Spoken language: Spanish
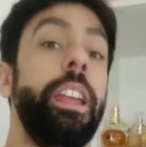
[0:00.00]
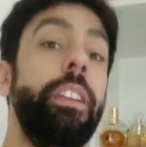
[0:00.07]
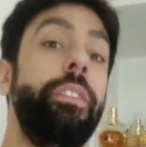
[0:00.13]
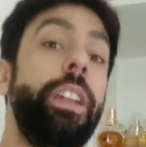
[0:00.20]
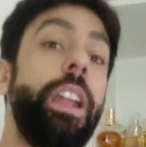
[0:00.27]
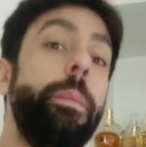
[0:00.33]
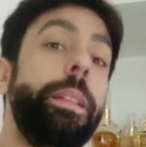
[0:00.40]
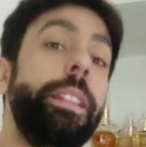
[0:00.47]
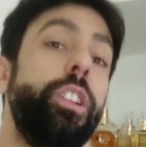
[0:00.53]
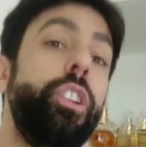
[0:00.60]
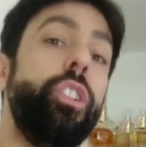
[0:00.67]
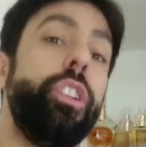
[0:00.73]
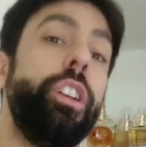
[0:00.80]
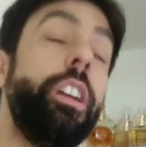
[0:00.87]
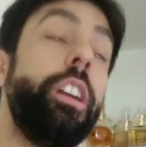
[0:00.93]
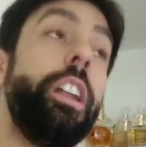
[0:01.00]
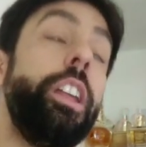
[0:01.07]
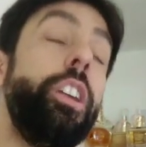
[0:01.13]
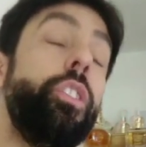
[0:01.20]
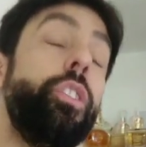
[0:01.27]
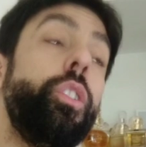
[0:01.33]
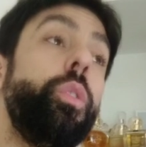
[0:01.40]
Y finalmente lo que
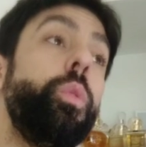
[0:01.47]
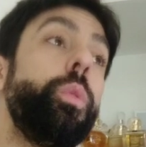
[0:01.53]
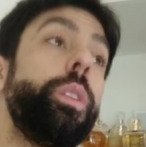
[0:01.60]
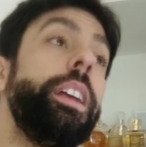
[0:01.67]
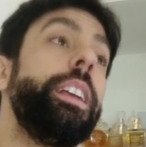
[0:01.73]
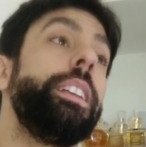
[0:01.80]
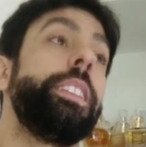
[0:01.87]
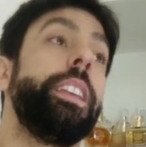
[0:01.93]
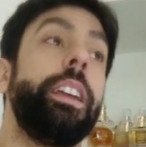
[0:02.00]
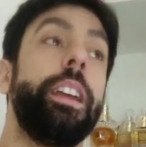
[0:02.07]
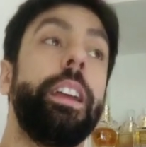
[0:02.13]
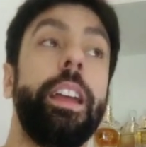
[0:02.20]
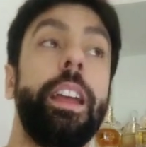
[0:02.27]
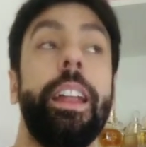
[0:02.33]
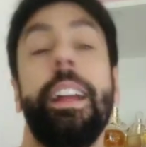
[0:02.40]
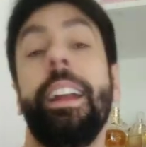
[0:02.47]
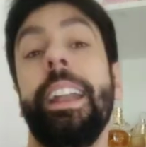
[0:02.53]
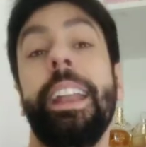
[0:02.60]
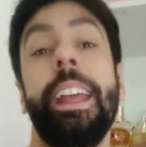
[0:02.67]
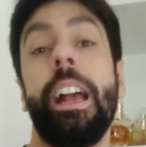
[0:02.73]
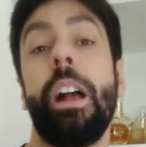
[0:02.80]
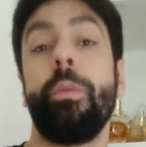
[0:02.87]
creo que ocurre es que se
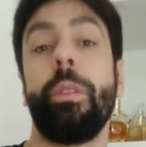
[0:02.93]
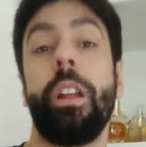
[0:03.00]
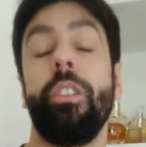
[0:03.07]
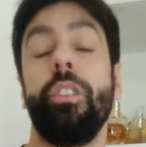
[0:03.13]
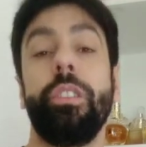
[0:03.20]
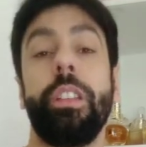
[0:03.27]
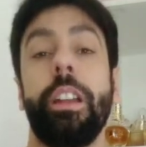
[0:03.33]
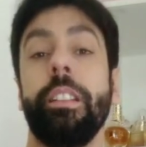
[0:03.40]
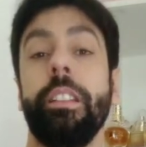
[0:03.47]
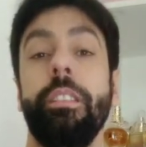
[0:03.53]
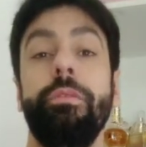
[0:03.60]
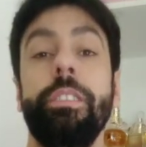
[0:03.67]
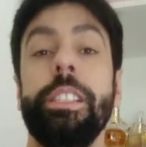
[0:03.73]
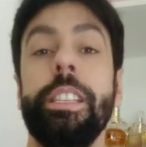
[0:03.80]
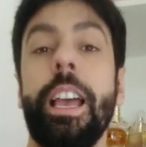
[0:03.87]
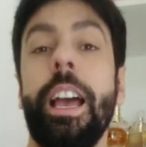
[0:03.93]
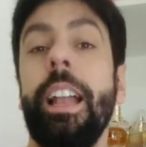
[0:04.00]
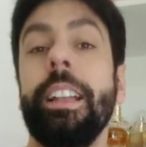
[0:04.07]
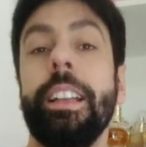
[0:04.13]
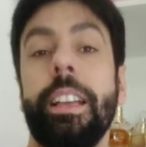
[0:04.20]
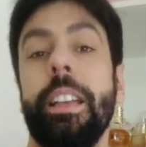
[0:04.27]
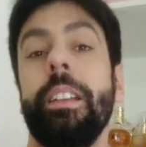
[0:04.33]
crea una nota
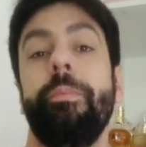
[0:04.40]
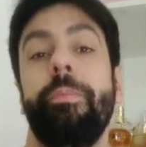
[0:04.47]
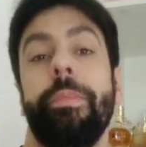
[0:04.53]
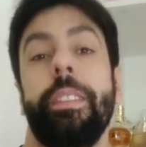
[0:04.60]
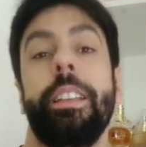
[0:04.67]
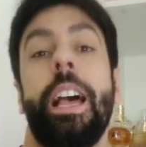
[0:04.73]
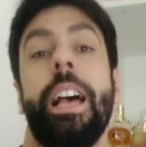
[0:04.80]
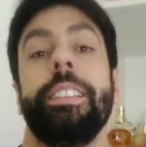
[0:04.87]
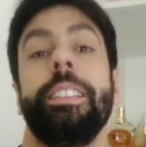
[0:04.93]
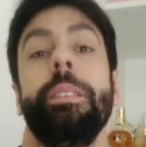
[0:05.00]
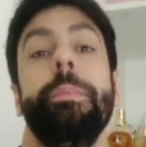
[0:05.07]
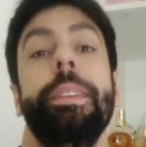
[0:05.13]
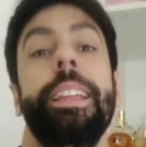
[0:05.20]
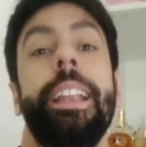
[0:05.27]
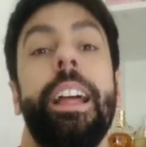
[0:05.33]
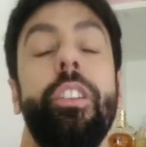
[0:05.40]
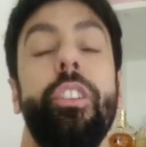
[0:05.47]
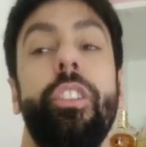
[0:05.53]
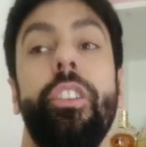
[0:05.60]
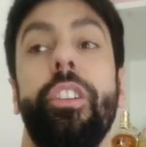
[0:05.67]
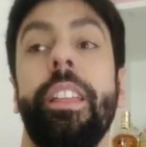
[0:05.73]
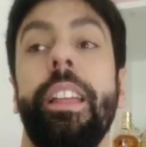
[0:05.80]
artificial que asimila el
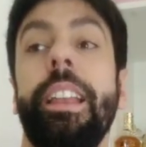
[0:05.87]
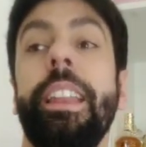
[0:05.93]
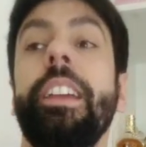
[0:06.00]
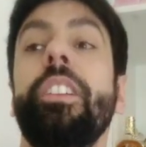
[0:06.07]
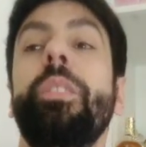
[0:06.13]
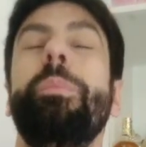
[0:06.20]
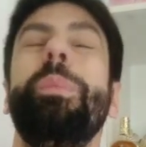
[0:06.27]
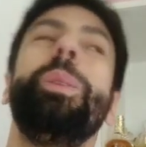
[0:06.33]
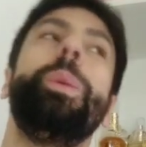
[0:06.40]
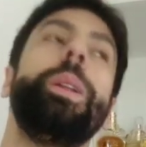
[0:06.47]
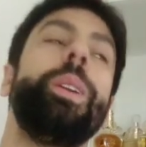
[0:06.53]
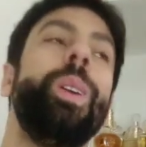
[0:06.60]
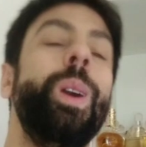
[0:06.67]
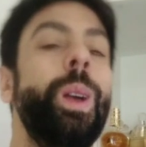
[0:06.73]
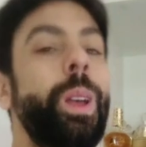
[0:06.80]
olor del higo, pero bueno,